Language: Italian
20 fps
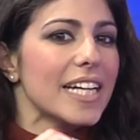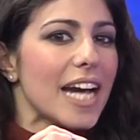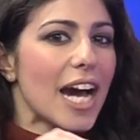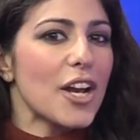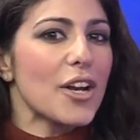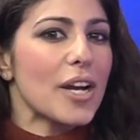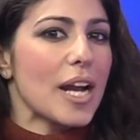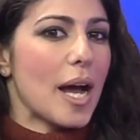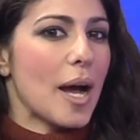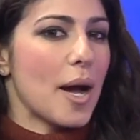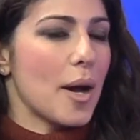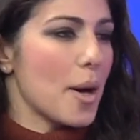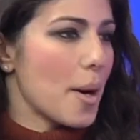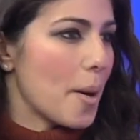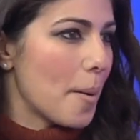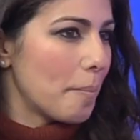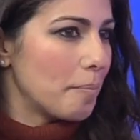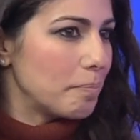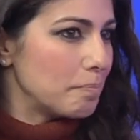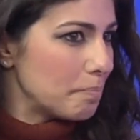
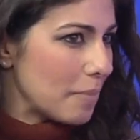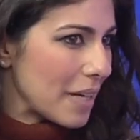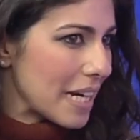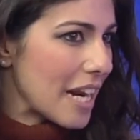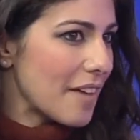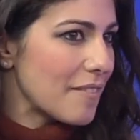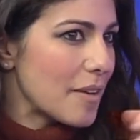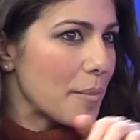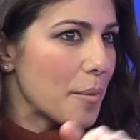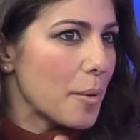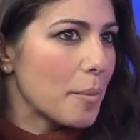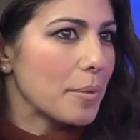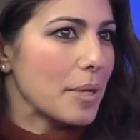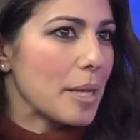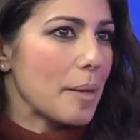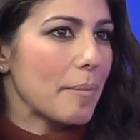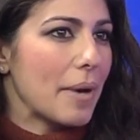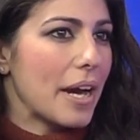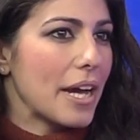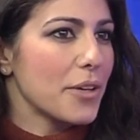Allora, uh, Parlavamo
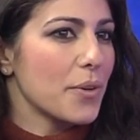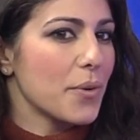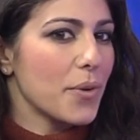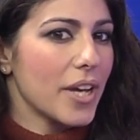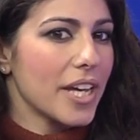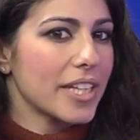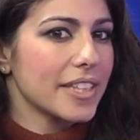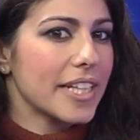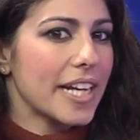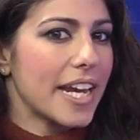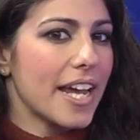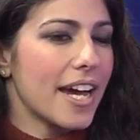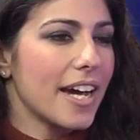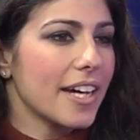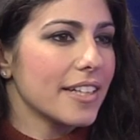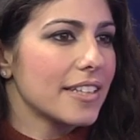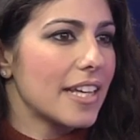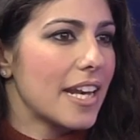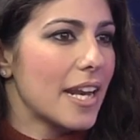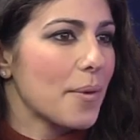prima io e
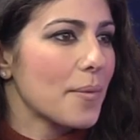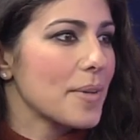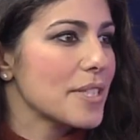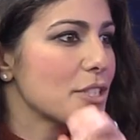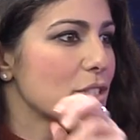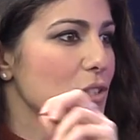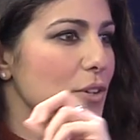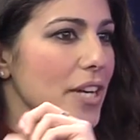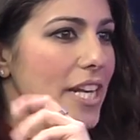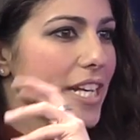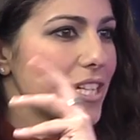Andrea della questione